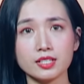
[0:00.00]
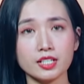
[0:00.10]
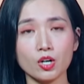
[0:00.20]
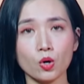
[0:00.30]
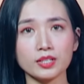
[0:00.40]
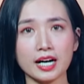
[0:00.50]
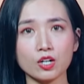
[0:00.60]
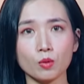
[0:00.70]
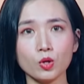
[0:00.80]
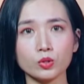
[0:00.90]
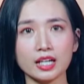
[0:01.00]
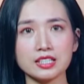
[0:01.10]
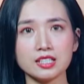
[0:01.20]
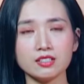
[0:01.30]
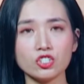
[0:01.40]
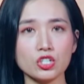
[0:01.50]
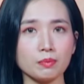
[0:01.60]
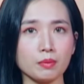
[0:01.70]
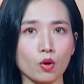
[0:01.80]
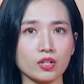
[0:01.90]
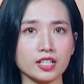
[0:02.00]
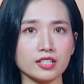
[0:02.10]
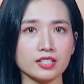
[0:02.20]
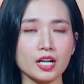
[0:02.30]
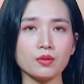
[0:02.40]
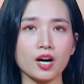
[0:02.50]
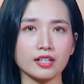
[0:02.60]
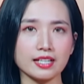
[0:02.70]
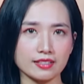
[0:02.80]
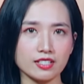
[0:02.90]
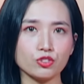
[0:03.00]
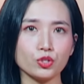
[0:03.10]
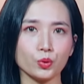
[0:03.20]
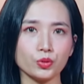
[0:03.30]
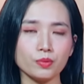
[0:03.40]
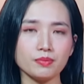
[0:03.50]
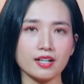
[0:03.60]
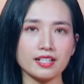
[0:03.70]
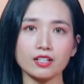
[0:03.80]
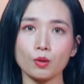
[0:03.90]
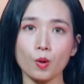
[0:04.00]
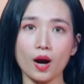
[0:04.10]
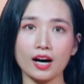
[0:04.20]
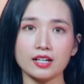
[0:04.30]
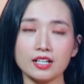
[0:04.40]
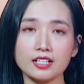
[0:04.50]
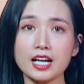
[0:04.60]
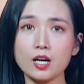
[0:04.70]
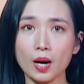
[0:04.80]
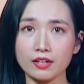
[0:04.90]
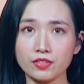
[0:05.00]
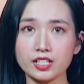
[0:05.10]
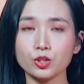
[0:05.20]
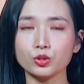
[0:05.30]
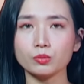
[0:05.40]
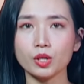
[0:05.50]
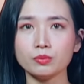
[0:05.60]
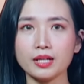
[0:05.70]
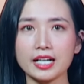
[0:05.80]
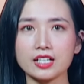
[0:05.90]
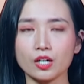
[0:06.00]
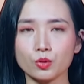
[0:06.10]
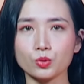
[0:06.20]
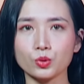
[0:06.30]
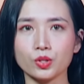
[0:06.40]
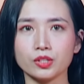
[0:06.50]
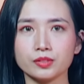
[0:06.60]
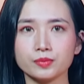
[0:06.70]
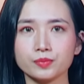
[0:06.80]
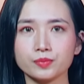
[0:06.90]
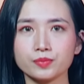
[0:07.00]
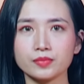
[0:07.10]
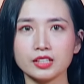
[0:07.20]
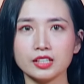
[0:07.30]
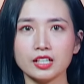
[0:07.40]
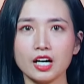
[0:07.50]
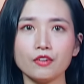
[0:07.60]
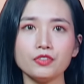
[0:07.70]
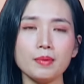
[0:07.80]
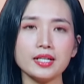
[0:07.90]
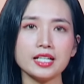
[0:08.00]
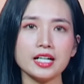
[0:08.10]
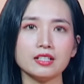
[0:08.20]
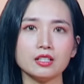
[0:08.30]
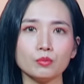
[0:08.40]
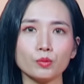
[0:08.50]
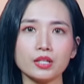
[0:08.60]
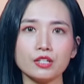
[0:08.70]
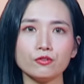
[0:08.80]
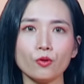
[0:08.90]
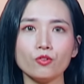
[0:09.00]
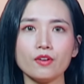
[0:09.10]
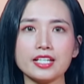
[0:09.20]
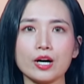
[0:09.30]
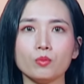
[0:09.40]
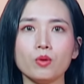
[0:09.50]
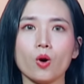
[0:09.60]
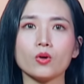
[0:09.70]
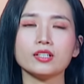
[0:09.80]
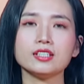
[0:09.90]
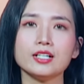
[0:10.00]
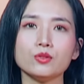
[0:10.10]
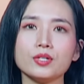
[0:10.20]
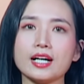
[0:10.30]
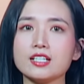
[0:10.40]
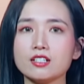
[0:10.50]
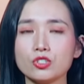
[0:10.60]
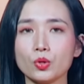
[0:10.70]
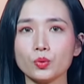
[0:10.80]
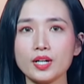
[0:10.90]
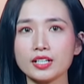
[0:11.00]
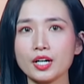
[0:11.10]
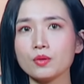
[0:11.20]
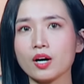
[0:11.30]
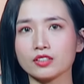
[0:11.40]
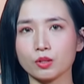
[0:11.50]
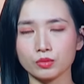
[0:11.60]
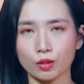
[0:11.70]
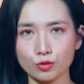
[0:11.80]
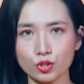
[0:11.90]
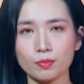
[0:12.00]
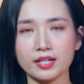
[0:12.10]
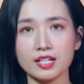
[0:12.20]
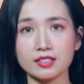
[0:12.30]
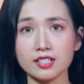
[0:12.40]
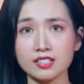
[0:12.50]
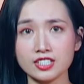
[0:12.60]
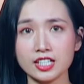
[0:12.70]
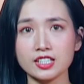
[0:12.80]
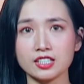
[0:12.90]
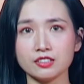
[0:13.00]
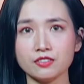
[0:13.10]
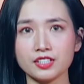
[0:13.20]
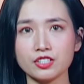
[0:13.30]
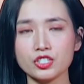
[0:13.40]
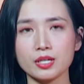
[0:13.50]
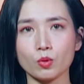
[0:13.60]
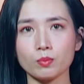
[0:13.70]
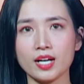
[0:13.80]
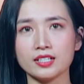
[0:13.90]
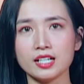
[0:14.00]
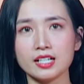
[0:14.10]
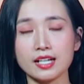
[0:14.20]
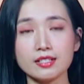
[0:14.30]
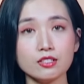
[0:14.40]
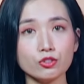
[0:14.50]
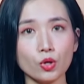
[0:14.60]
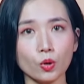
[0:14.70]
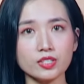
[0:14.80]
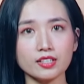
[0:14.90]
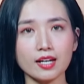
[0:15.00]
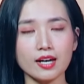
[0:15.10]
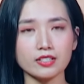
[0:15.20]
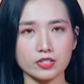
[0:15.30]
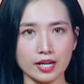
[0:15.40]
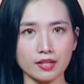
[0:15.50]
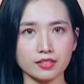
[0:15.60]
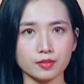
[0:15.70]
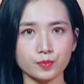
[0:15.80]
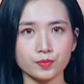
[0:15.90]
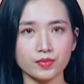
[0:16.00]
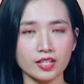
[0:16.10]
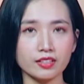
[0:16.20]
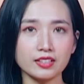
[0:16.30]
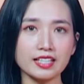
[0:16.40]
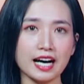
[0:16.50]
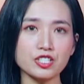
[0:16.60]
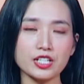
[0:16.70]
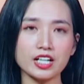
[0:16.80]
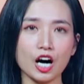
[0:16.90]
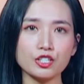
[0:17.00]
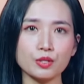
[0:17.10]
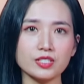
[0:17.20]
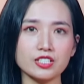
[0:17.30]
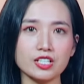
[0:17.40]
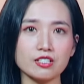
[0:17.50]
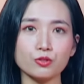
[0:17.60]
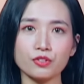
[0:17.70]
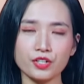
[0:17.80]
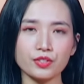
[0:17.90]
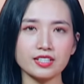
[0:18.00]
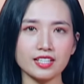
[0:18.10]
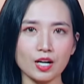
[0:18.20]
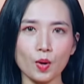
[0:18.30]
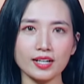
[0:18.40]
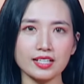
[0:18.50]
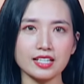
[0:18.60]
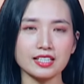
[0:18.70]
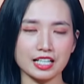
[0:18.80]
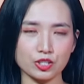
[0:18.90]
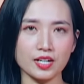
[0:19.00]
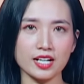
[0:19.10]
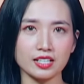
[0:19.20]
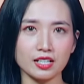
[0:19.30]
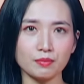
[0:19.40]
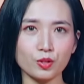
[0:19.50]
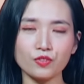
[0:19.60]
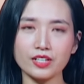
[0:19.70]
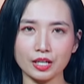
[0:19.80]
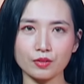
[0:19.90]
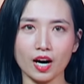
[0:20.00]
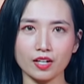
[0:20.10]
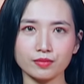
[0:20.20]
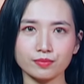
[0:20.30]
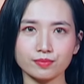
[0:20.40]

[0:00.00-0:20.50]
CEO gã khổng lồ tài chính JP Morgan kêu gọi đảng Dân Chủ giúp đỡ đảng Cộng Hòa để loại vị cựu tổng thống này khỏi cuộc đua. Ở phía bên kia, một tỷ phú và nhà ủng hộ có tiếng của đảng Dân Chủ đã kêu gọi Tổng thống Joe Biden ngưng tranh cử và đứng sang một bên để nhường chỗ cho thế hệ trẻ hơn. Tất cả sẽ có trong chương trình Review Kinh tế Hoa Kỳ ngay sau đây. Mời quý vị theo dõi.